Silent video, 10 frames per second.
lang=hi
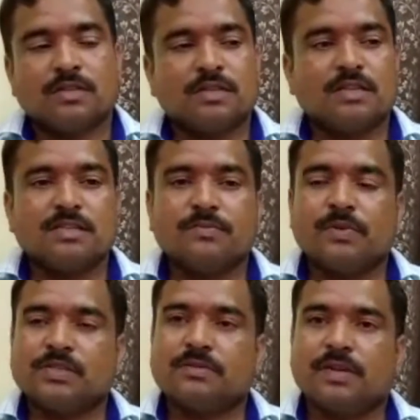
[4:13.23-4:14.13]
जनता से
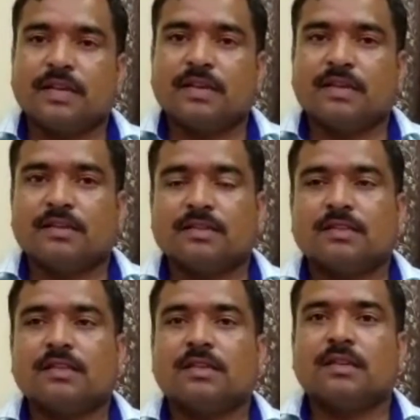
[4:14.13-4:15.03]
हम बस केवल यही कहना
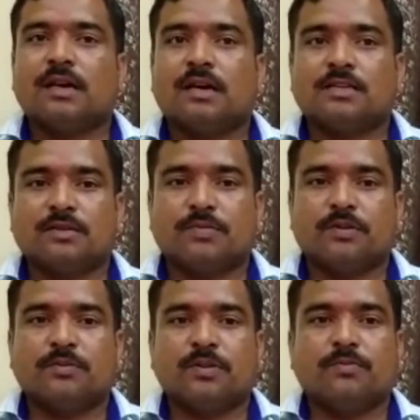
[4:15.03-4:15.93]
चाहते हैं कि लाहौर
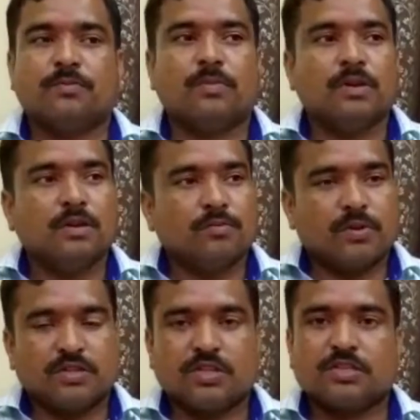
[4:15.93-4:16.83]
जनपद में
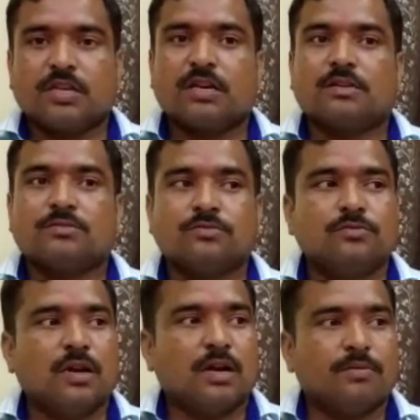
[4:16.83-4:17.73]
भ्रष्टाचार जो
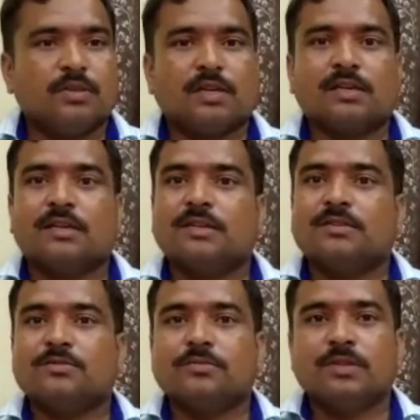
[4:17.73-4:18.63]
हुआ अभी तक के
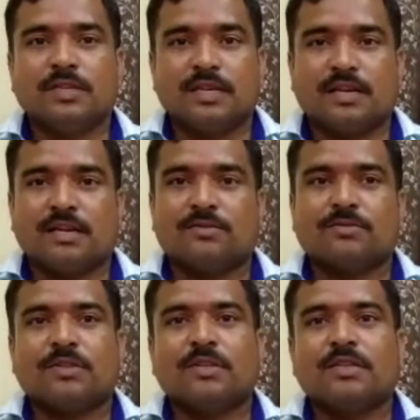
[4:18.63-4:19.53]
लिए जो भी किया गया
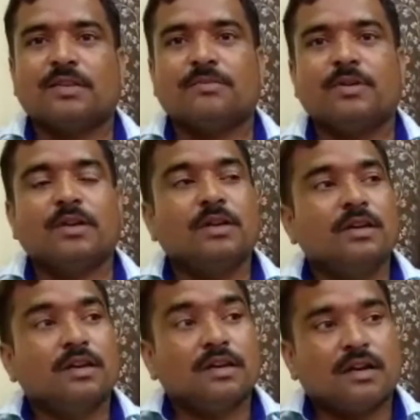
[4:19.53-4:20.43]
उसके लिए हम
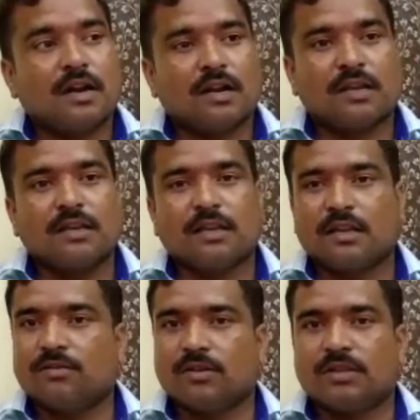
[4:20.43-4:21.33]
आगे
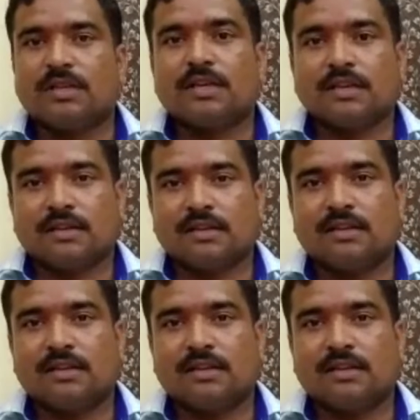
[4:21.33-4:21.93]
नहीं होने देंगे